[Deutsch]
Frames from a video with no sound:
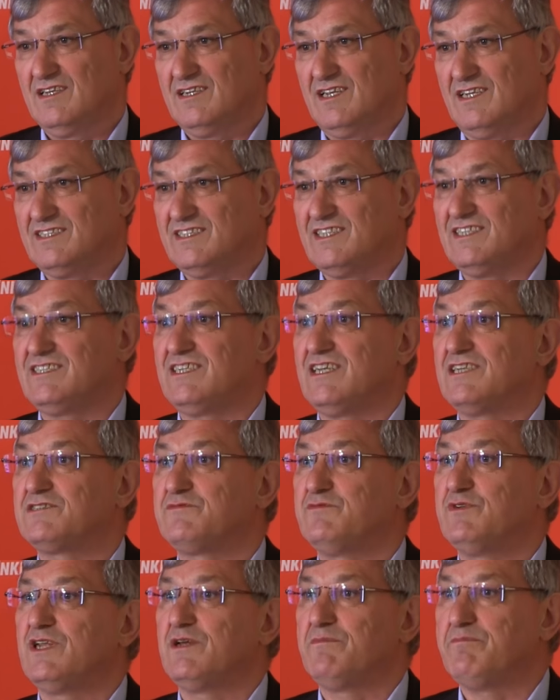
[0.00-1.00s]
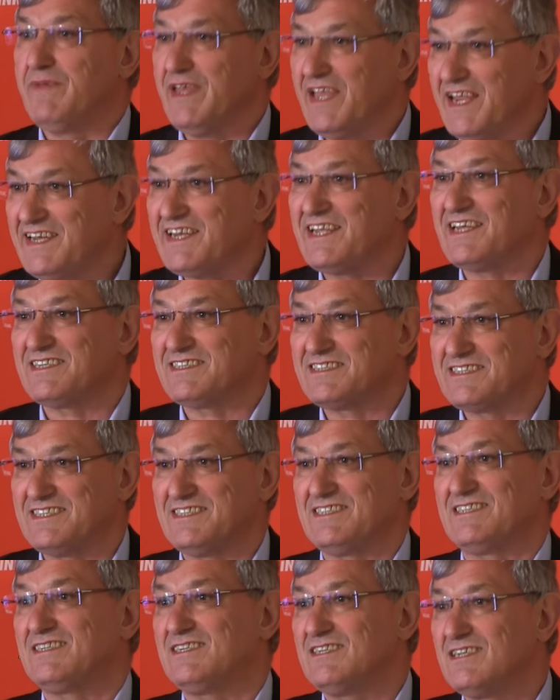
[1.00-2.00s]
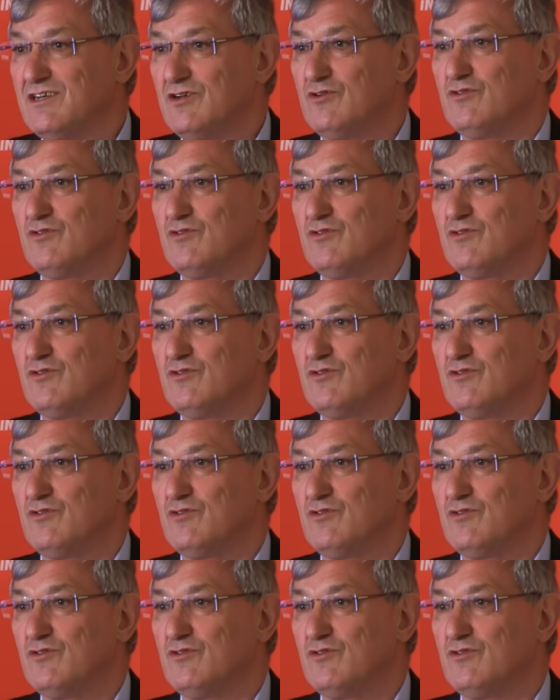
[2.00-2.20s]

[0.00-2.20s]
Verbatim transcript: dass das jetzt wieder Medien sind